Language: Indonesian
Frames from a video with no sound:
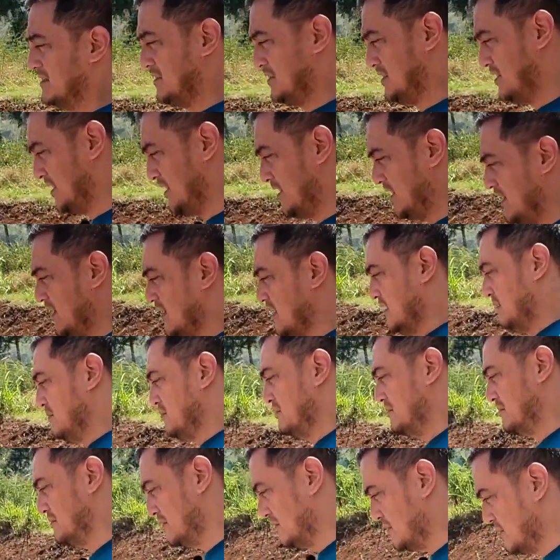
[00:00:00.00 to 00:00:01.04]

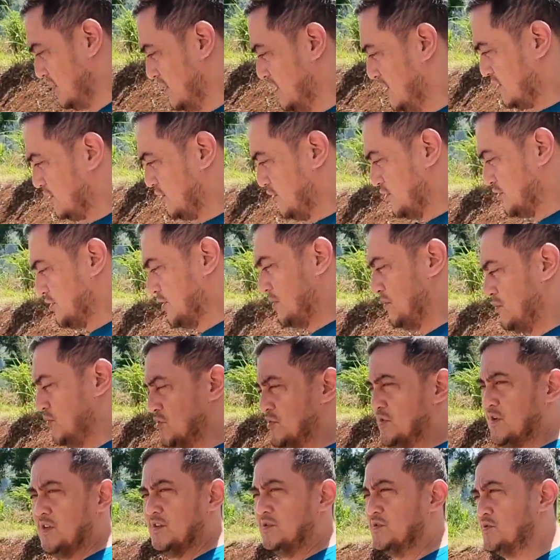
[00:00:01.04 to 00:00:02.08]
gym, terus
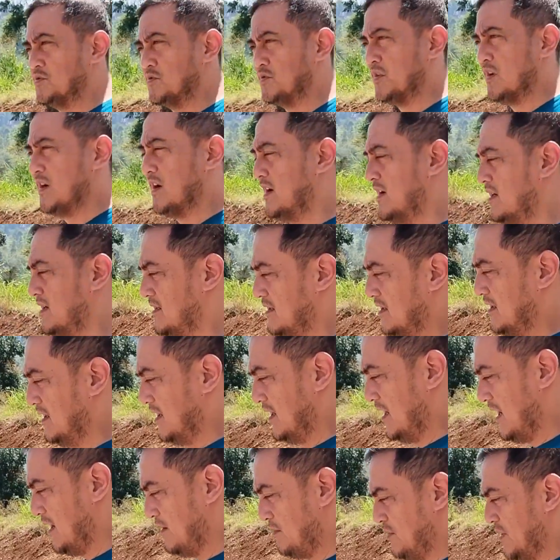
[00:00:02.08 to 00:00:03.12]
kemudian juga
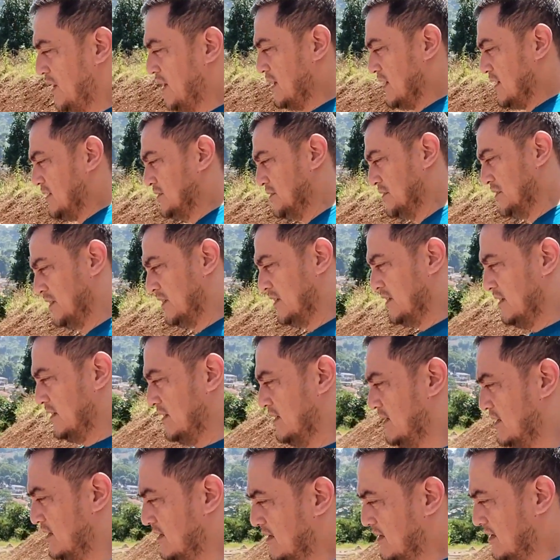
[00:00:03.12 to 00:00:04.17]
apa
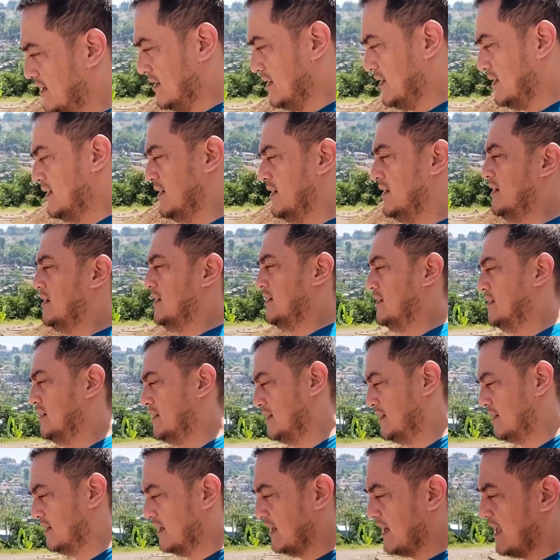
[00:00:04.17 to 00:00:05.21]
uh,
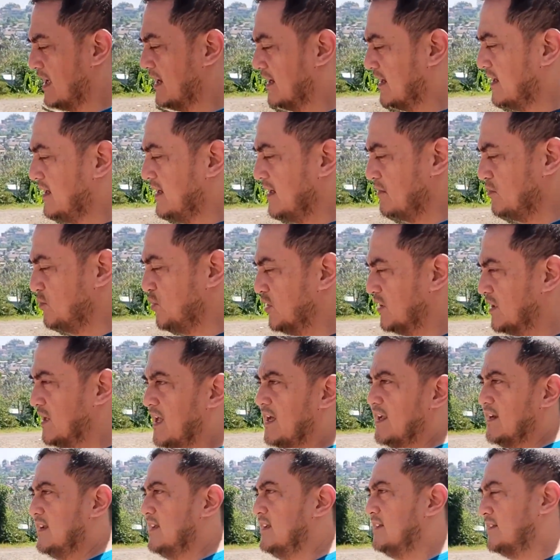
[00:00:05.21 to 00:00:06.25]
lari ya buat
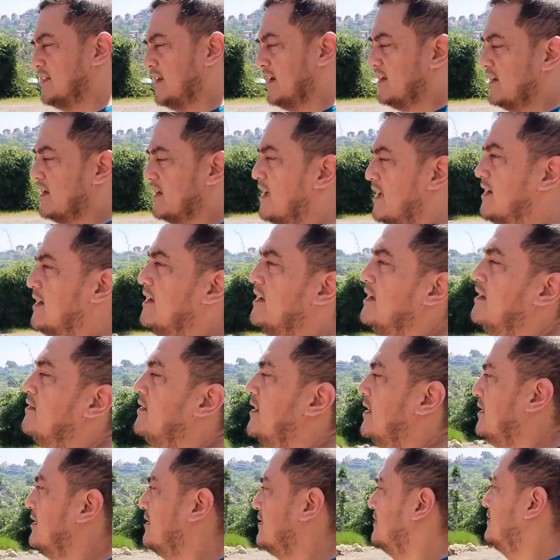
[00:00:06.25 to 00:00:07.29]
lari, trek
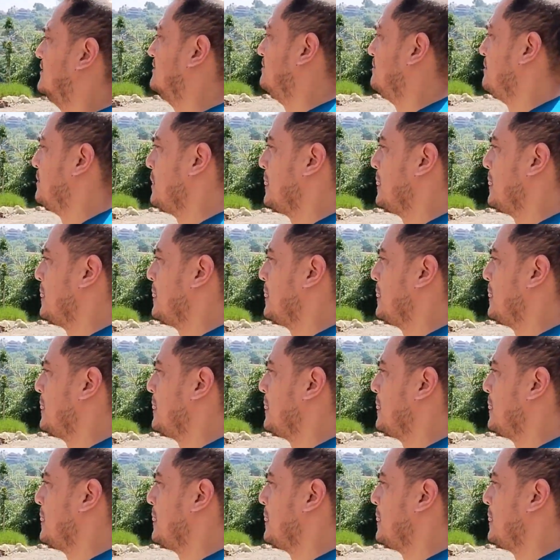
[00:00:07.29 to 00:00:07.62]
lari gitu.